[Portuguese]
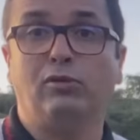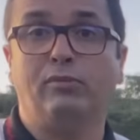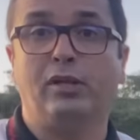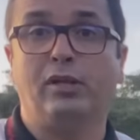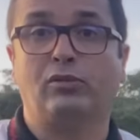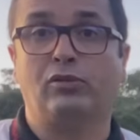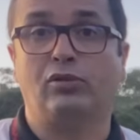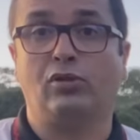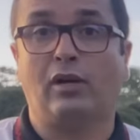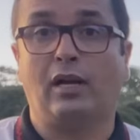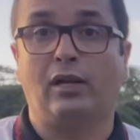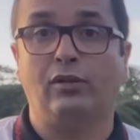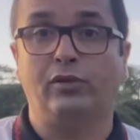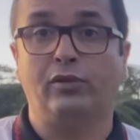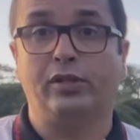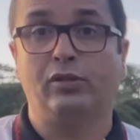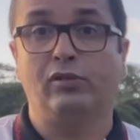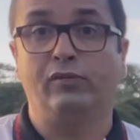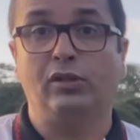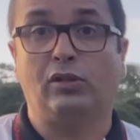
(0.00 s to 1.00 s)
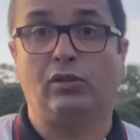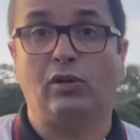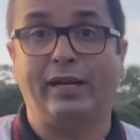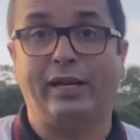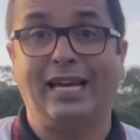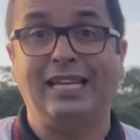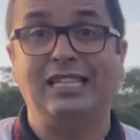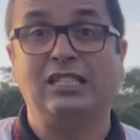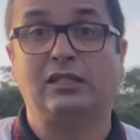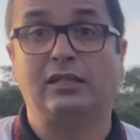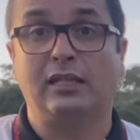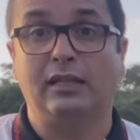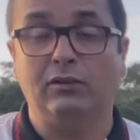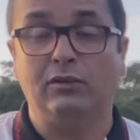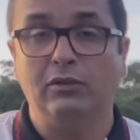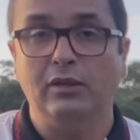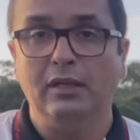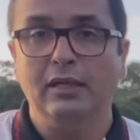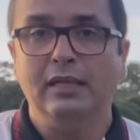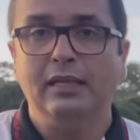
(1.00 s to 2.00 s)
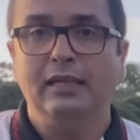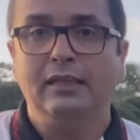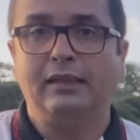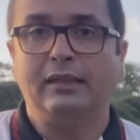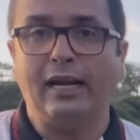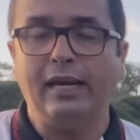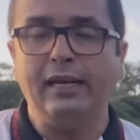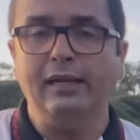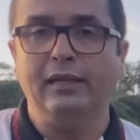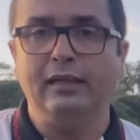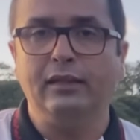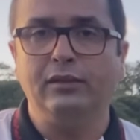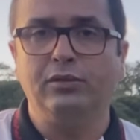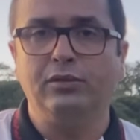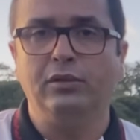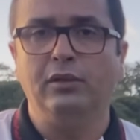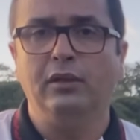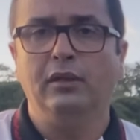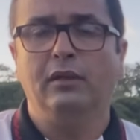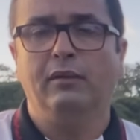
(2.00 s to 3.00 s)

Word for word: momento os jogadores do Vitória estão treinando